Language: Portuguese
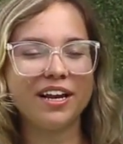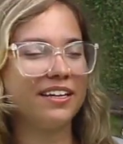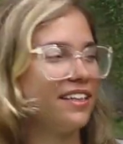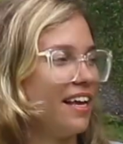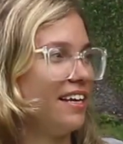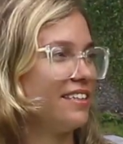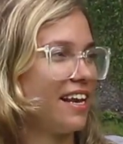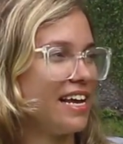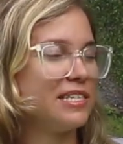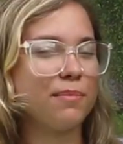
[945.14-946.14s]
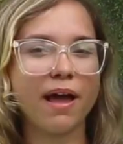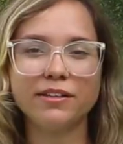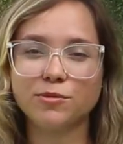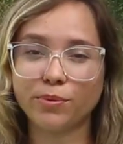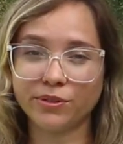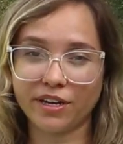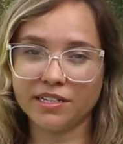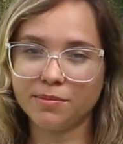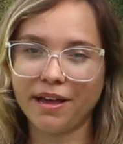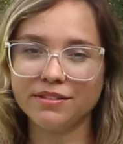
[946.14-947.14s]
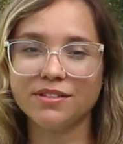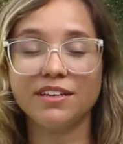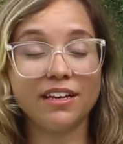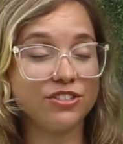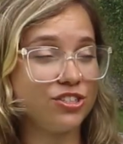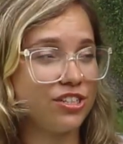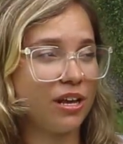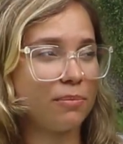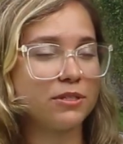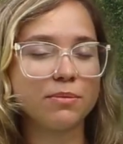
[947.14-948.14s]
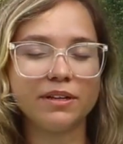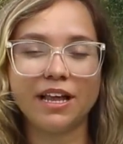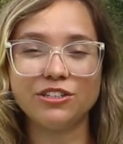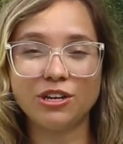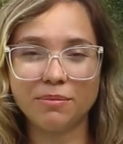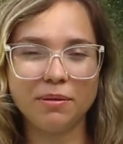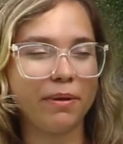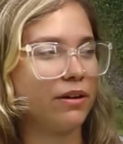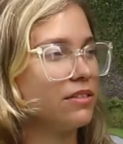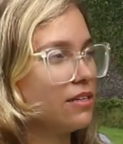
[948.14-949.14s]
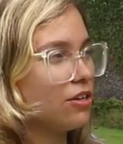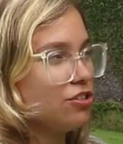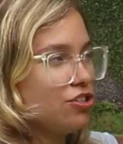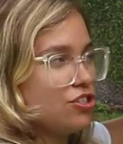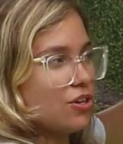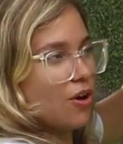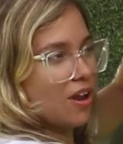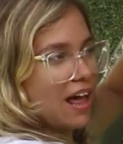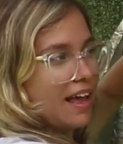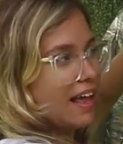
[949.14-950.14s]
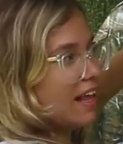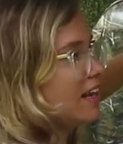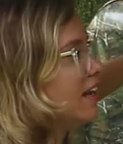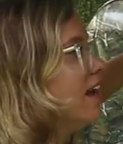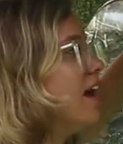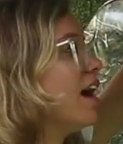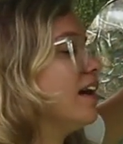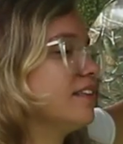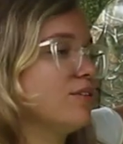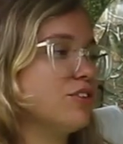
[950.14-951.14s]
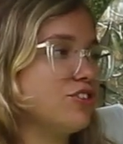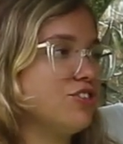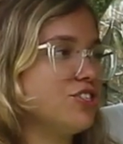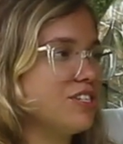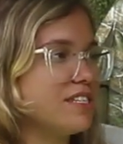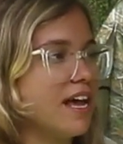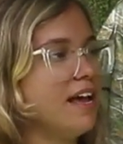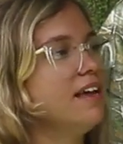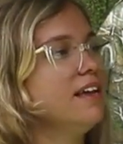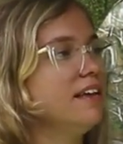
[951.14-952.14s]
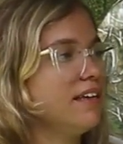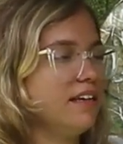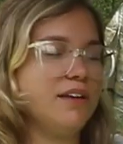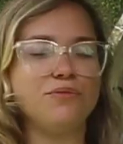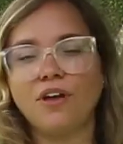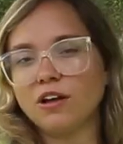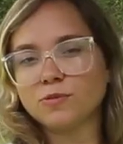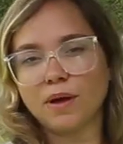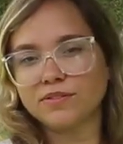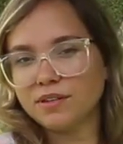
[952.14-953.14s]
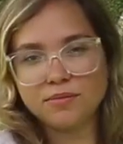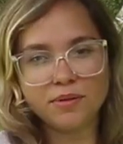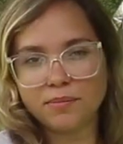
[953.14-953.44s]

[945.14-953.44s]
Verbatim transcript: ele tem 3 metros por 3 metros e a gente tem a possibilidade de abrir menos. É só a gente enrolar ele até onde a gente quiser e enfiar os pauzinhos